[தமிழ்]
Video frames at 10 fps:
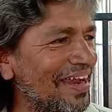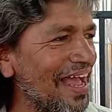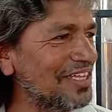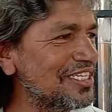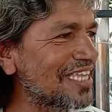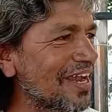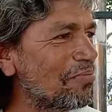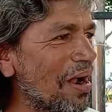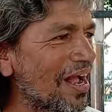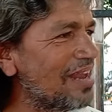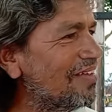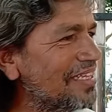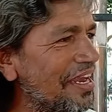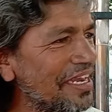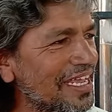ஏன்னா அஜித் சாரை மக்கள்
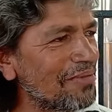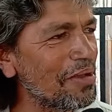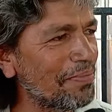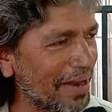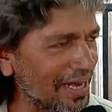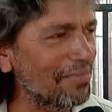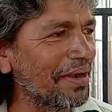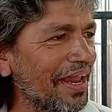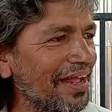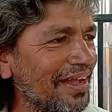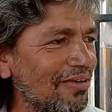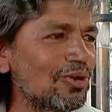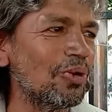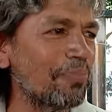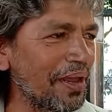வந்து என்றைக்குமே மறக்க மாட்டாங்க
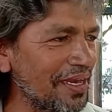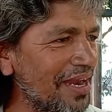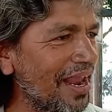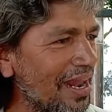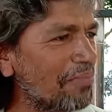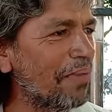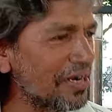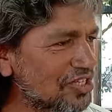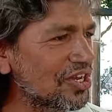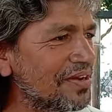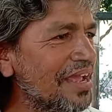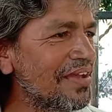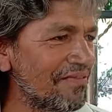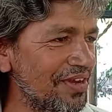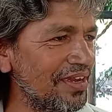அவர் ஒரு பெரிய நல்ல மனுஷன்
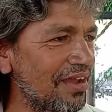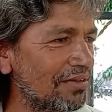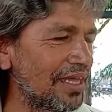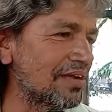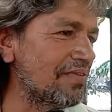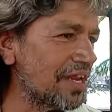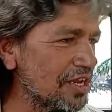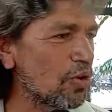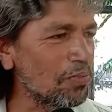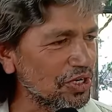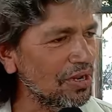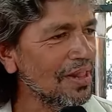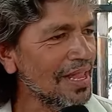வி தட் வெரி ரொம்ப